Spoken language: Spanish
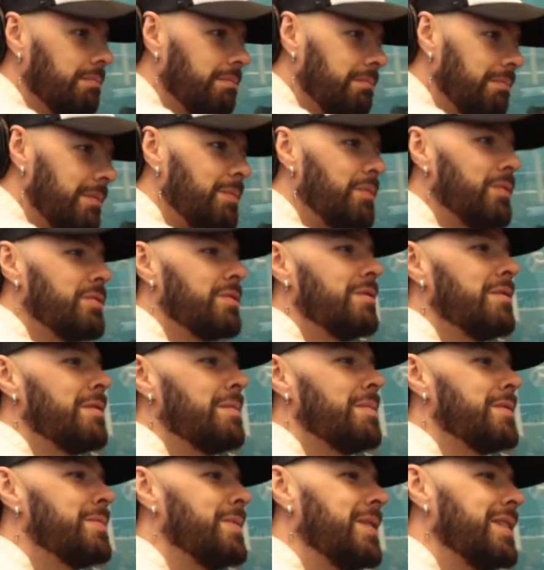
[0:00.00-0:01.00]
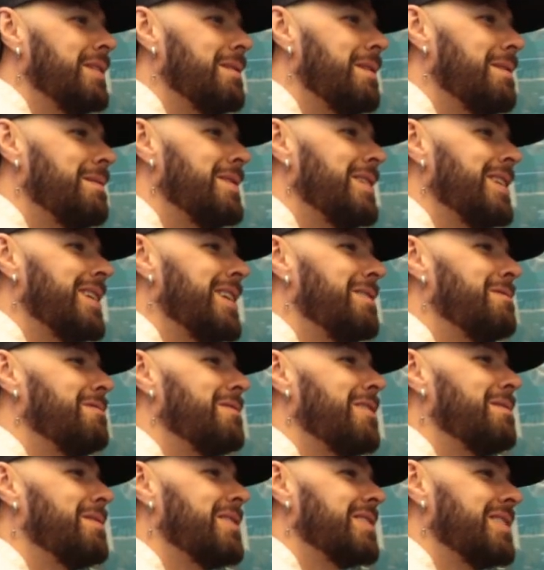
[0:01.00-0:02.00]
me puse en una perspectiva de vida que
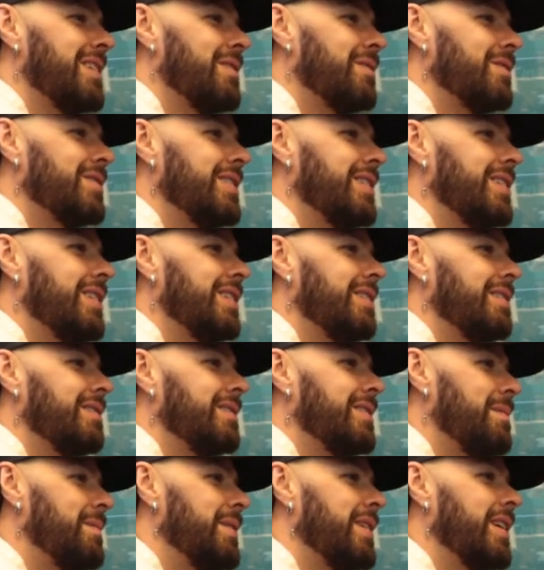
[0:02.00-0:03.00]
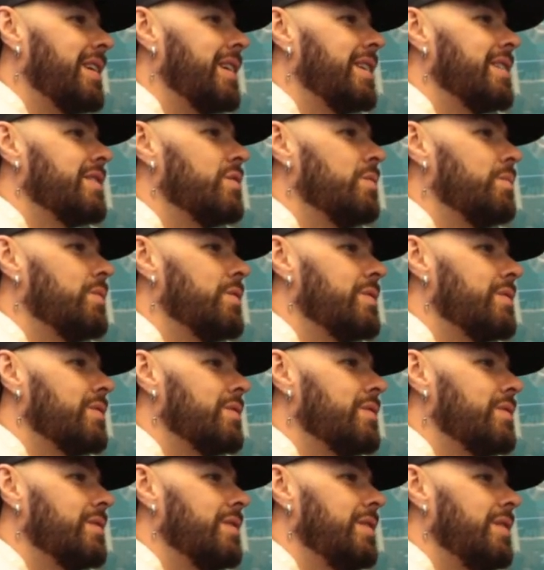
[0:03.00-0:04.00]
nunca había estado, así que también agradezco por
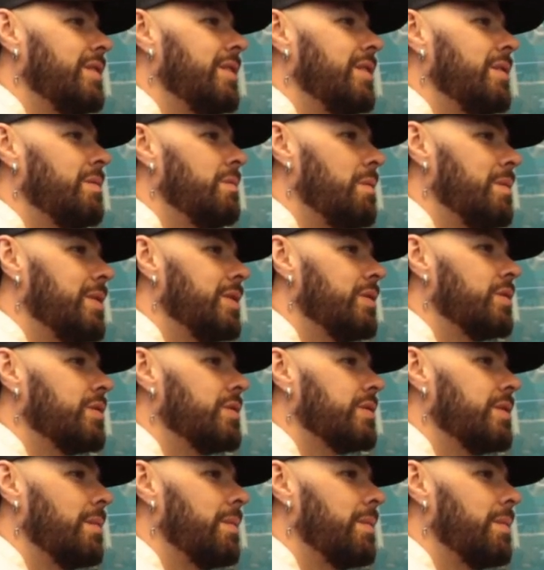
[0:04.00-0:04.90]
esos momentos